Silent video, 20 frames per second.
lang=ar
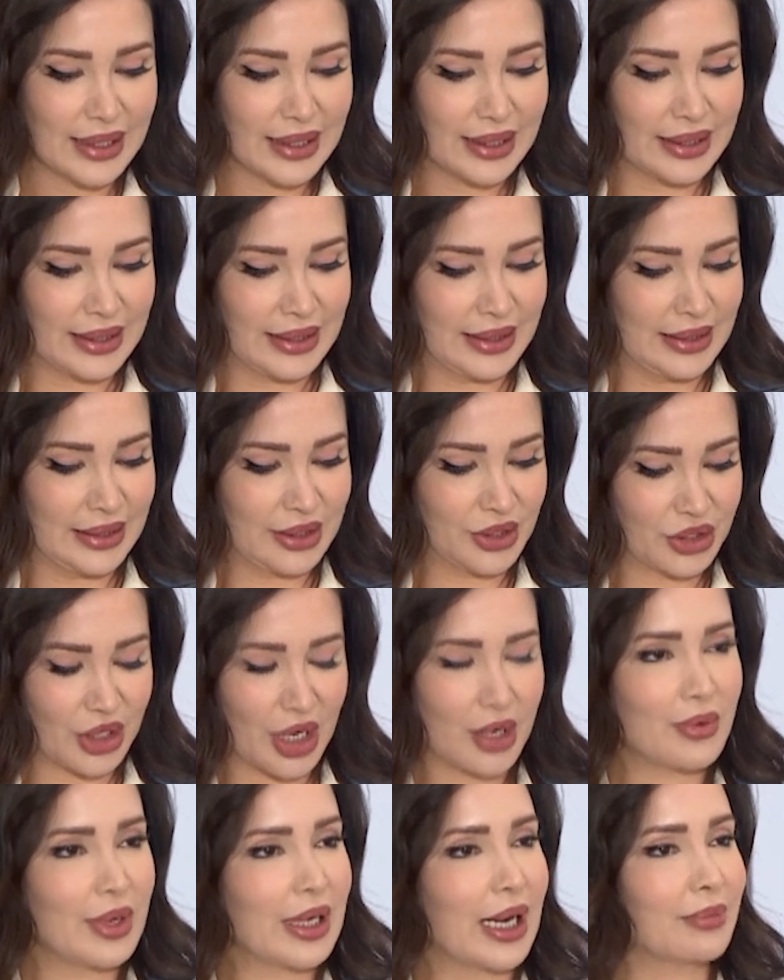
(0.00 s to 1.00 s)

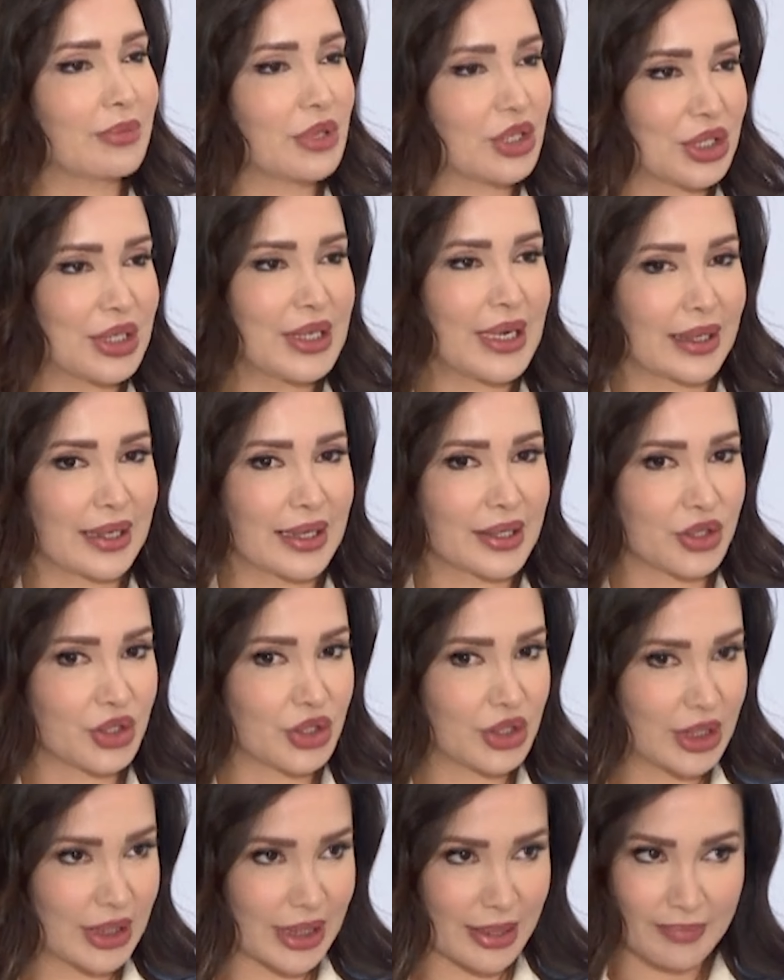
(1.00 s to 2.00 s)
الشكوى اللي عم يشكيها كان
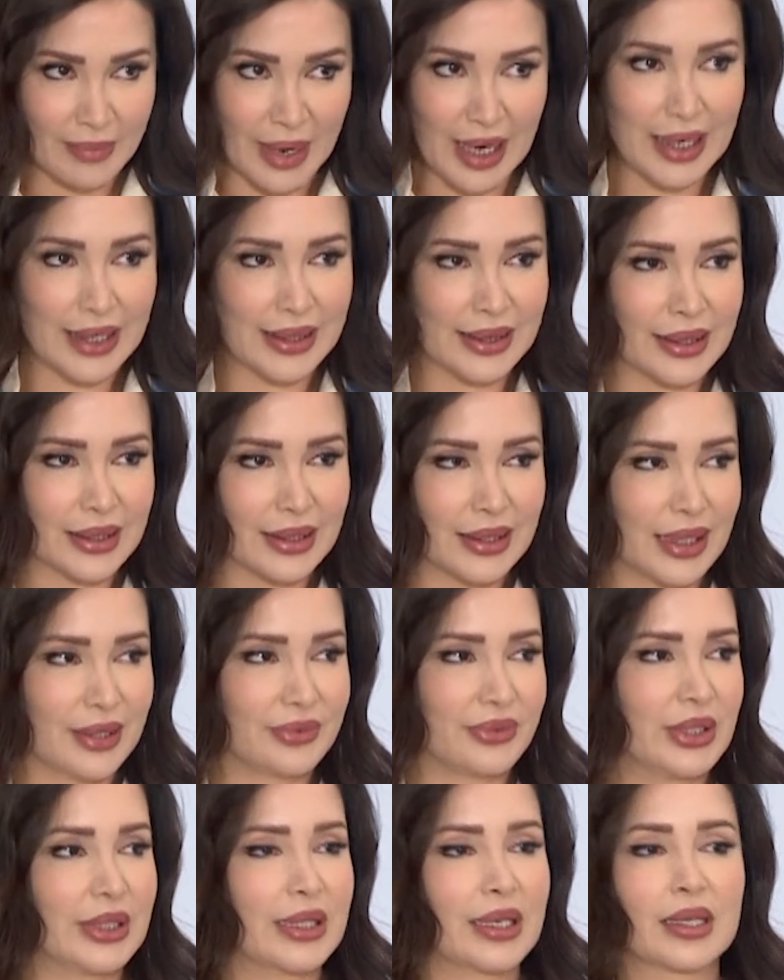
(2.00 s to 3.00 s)
شريكي بمحلها هل
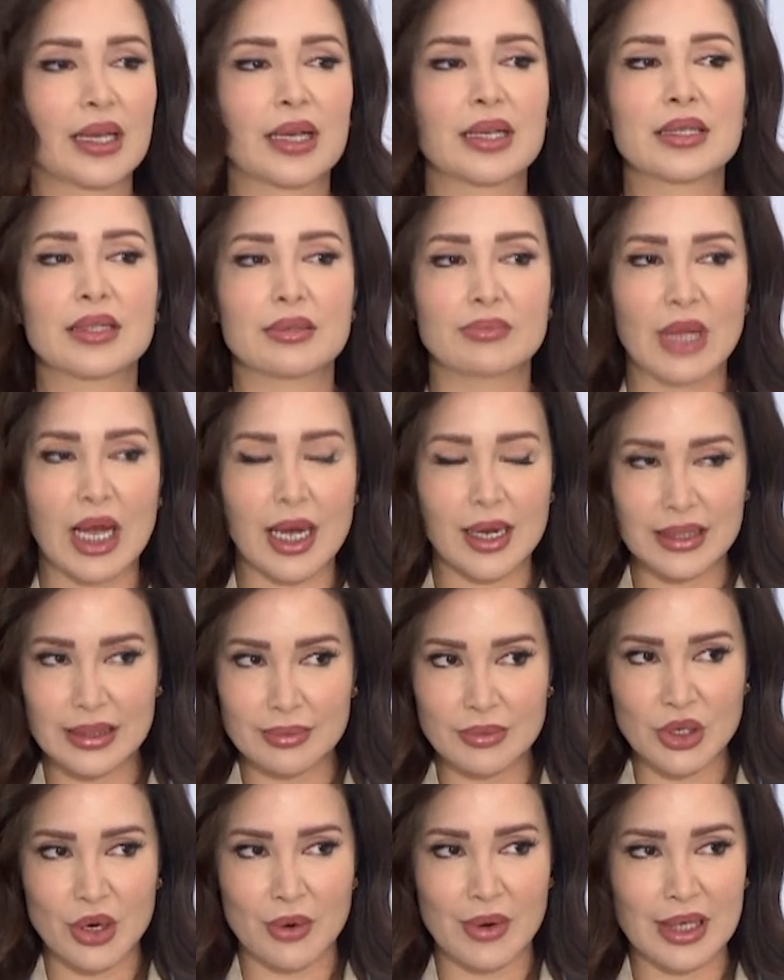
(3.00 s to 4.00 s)
فعلا انا كنت منقص
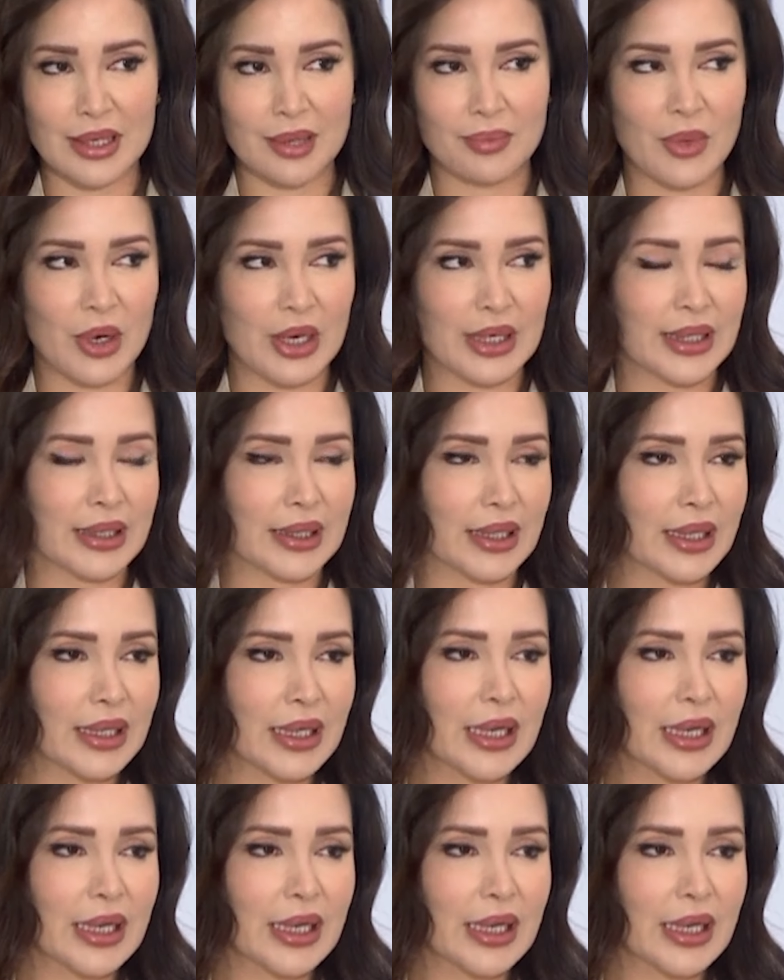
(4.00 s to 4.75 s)
بجوانب معينه